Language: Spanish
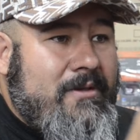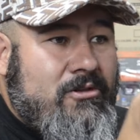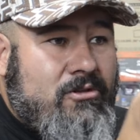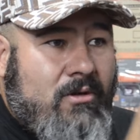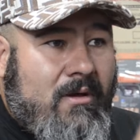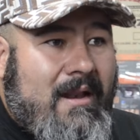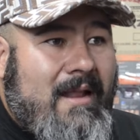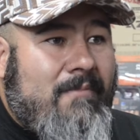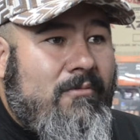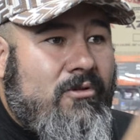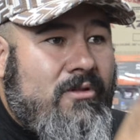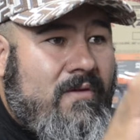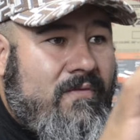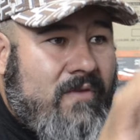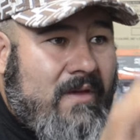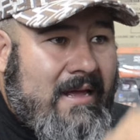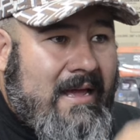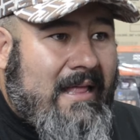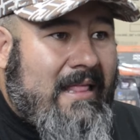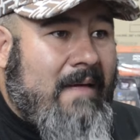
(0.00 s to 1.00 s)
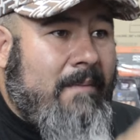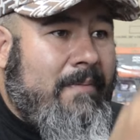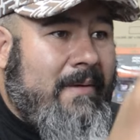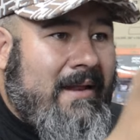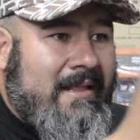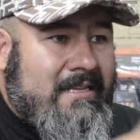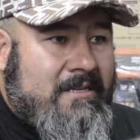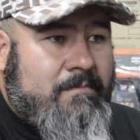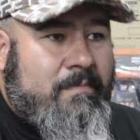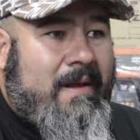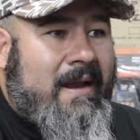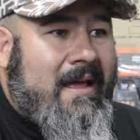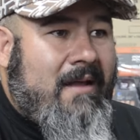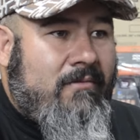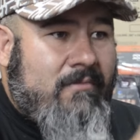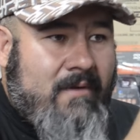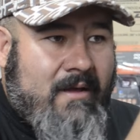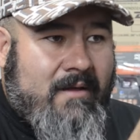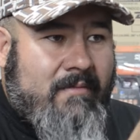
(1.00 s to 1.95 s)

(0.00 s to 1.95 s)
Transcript: pistola modificada para disparar